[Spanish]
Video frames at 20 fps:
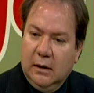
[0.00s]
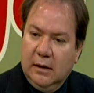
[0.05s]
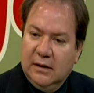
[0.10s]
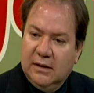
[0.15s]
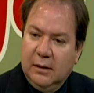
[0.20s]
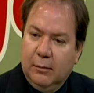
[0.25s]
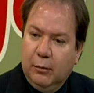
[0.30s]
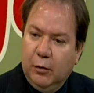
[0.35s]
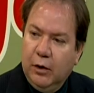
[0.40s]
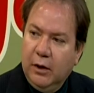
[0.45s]

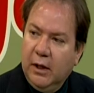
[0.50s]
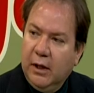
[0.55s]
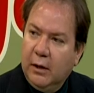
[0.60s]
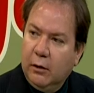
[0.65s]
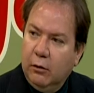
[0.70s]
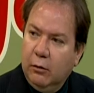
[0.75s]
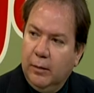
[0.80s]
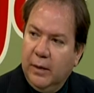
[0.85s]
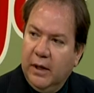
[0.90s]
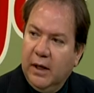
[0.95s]
¿se puede
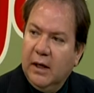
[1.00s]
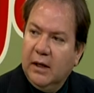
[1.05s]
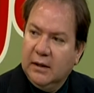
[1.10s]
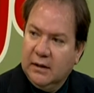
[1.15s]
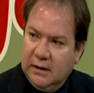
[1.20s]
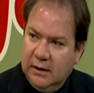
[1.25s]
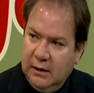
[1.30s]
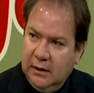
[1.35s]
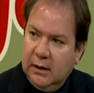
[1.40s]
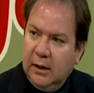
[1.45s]
recuperar?
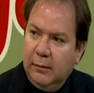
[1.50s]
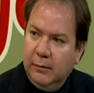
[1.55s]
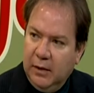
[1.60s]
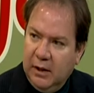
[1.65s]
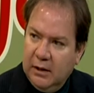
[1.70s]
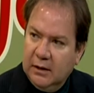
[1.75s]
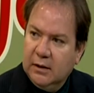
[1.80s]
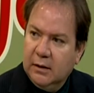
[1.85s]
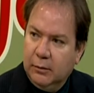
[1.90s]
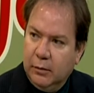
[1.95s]
Sí,
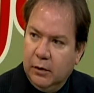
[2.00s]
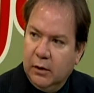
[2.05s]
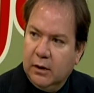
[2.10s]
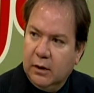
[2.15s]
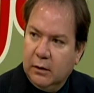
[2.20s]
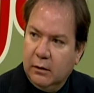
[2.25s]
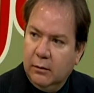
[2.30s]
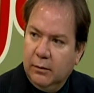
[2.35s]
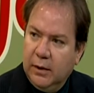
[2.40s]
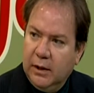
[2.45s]
también se puede
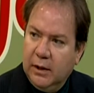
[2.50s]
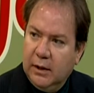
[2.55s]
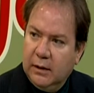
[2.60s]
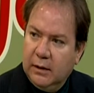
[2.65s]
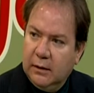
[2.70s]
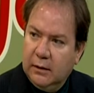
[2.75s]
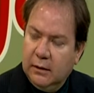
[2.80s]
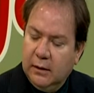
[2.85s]
recuperar.